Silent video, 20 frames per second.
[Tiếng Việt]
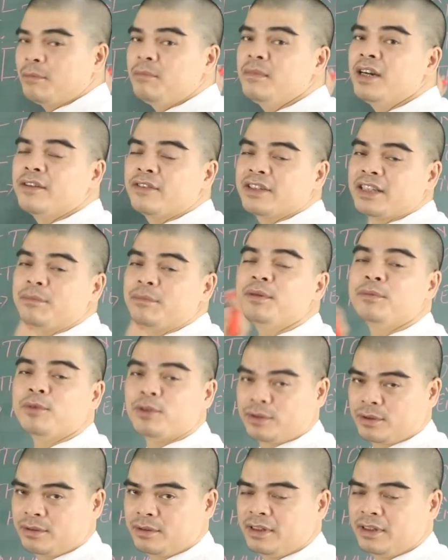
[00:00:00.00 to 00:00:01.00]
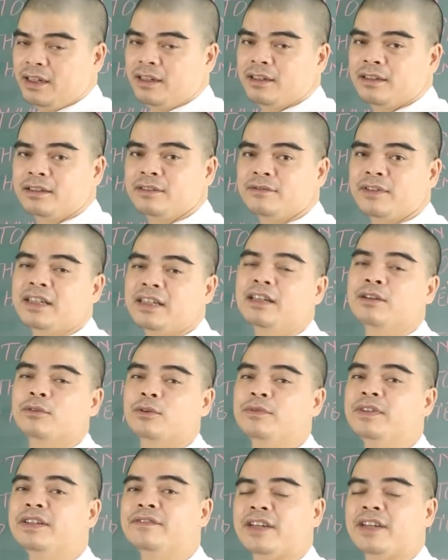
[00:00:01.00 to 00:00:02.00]
10 và tháng 11 nhé. Vậy nên là
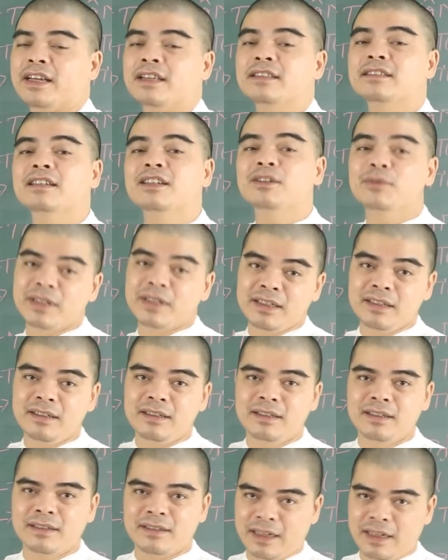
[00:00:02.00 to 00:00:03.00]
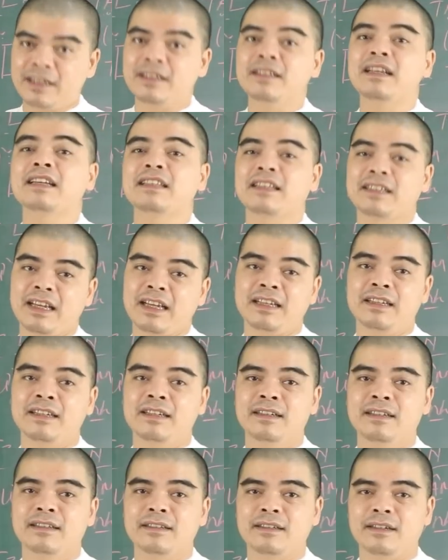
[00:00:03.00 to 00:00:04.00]
quý vị phải hết sức lưu ý để ý đến hai tháng này.
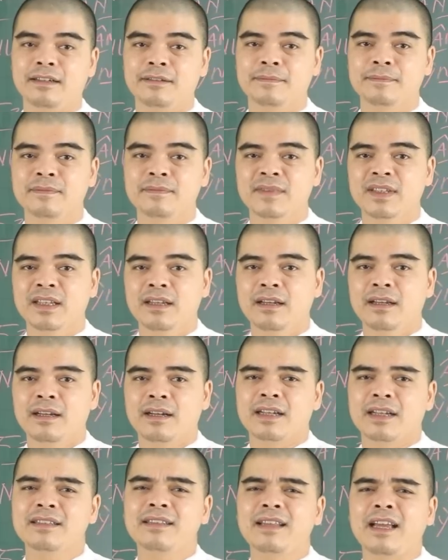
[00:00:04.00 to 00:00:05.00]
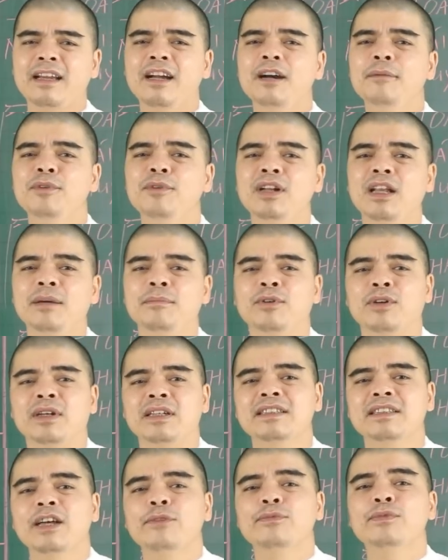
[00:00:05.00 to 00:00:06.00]
Đó. Cái Thái Âm nó là một cái
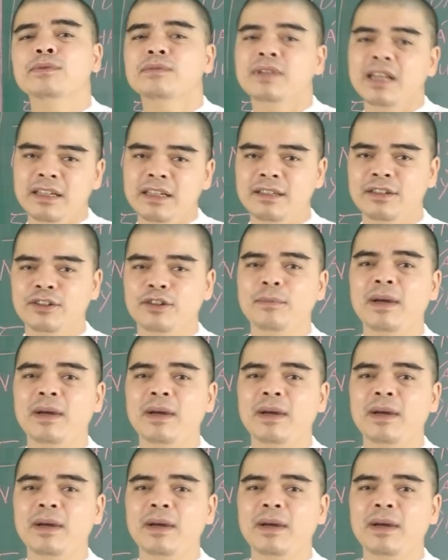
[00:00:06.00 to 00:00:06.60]
sao phúc tinh, nó